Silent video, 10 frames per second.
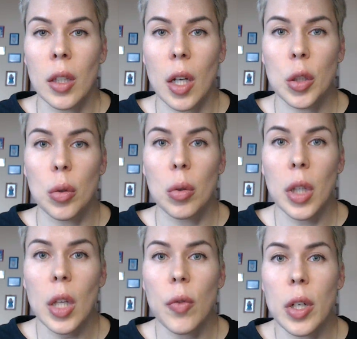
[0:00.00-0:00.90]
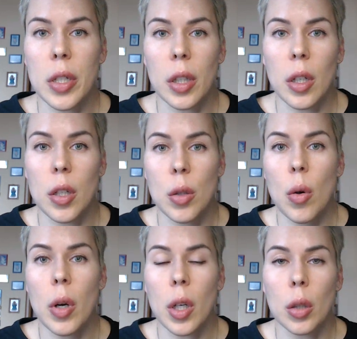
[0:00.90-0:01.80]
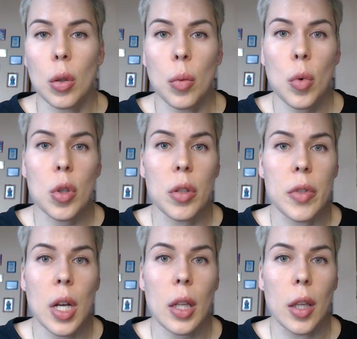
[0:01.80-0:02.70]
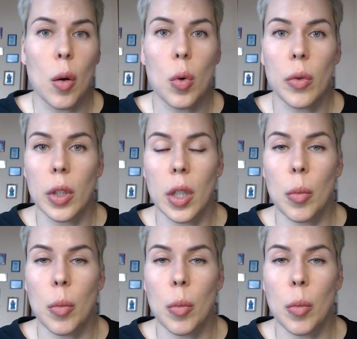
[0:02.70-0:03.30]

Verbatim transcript: Так что Netflix – это история, которую можно взять на уровне,